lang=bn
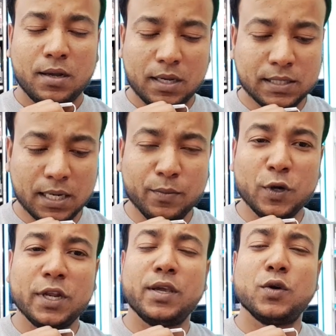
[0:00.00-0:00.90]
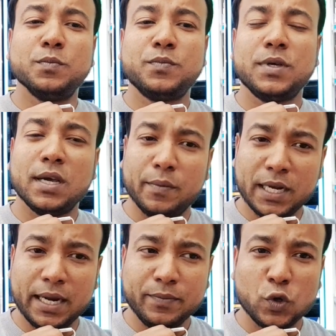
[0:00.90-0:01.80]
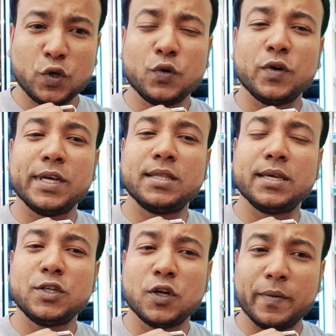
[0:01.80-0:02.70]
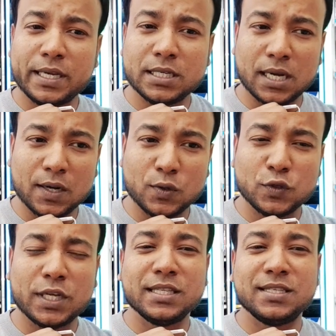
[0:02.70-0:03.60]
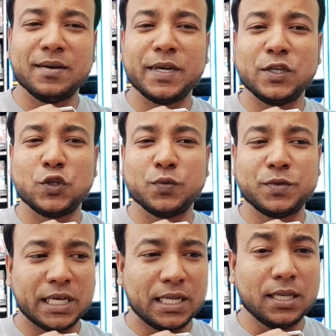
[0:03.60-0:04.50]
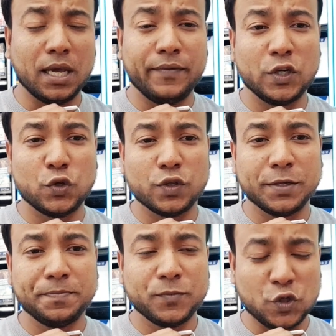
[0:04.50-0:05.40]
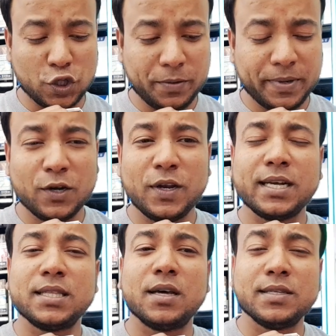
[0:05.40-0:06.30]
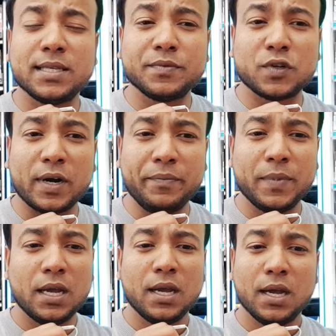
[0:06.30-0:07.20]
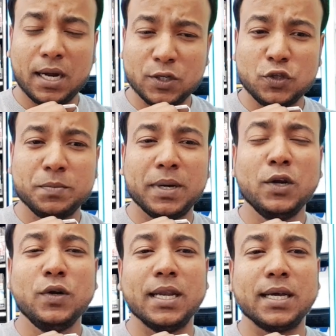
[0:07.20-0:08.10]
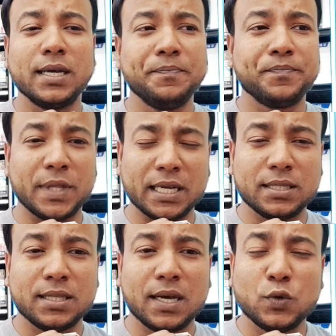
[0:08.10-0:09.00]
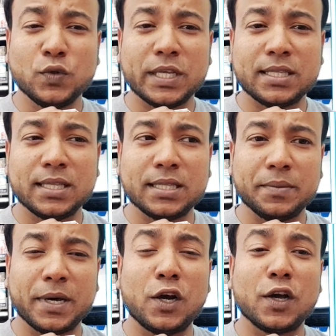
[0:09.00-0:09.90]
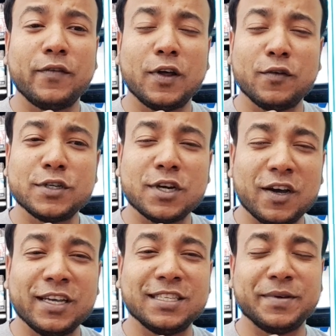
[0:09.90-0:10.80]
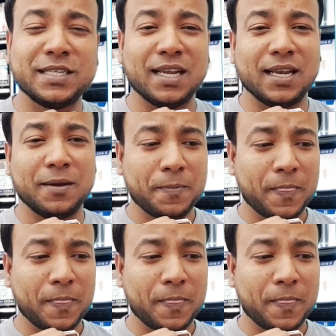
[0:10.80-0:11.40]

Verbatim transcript: আসসালামু আলাইকুম আমি নাইম দক্ষিণ কোরিয়া থেকে সবাইকে স্বাগত জানাচ্ছি আমার ইউটিউব চ্যানেল নাইম লিটুতে যদি ভালো লাগে তাহলে সাবস্ক্রাইব আর যদি ভালো না লাগে দেখতে থাকুন দেখতে দেখতে ভালো লাগা ভালোবাসা হয়ে যাবে ইনশাল্লাহ